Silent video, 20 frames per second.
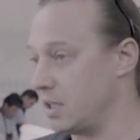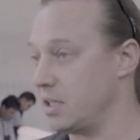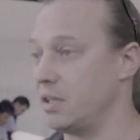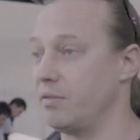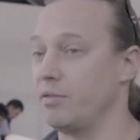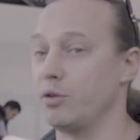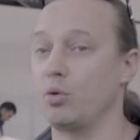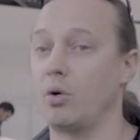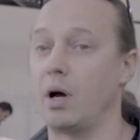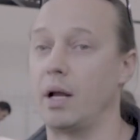
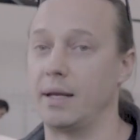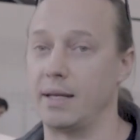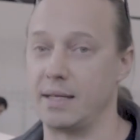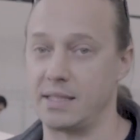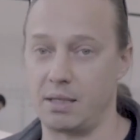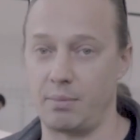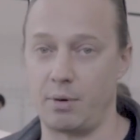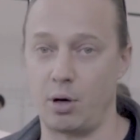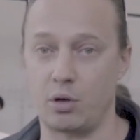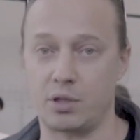индивидуальная
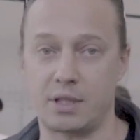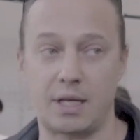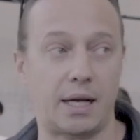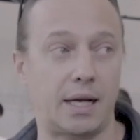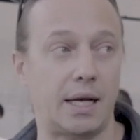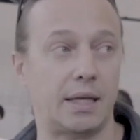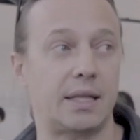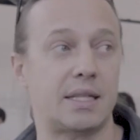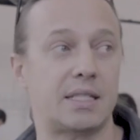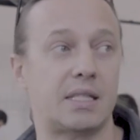заморозка,
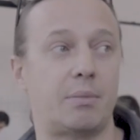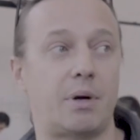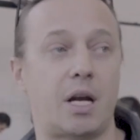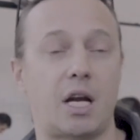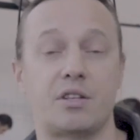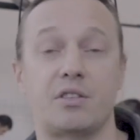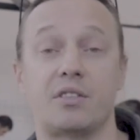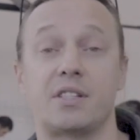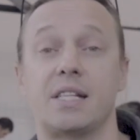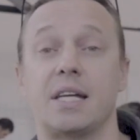когда
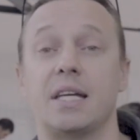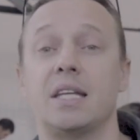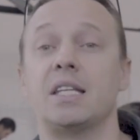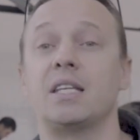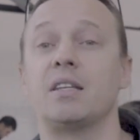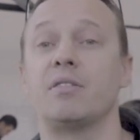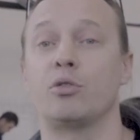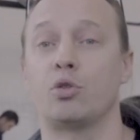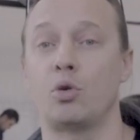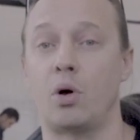замораживается
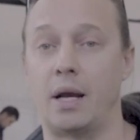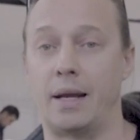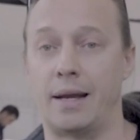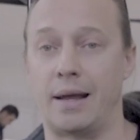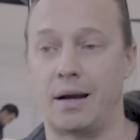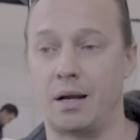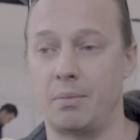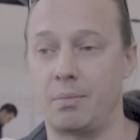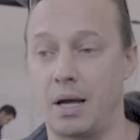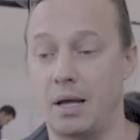
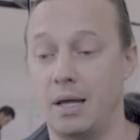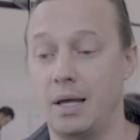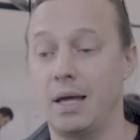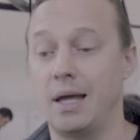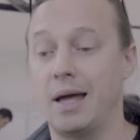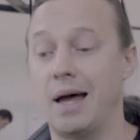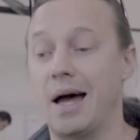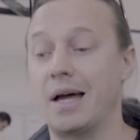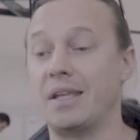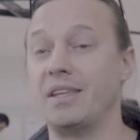индивидуально рыба,
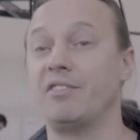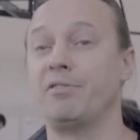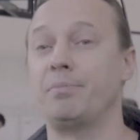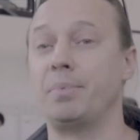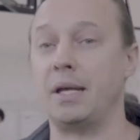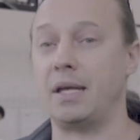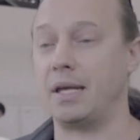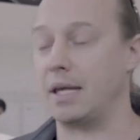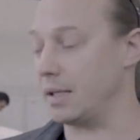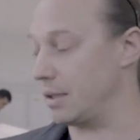а не в
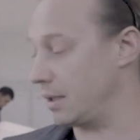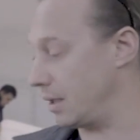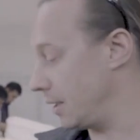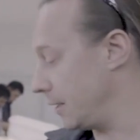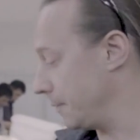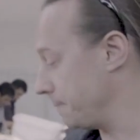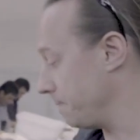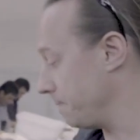брикетах.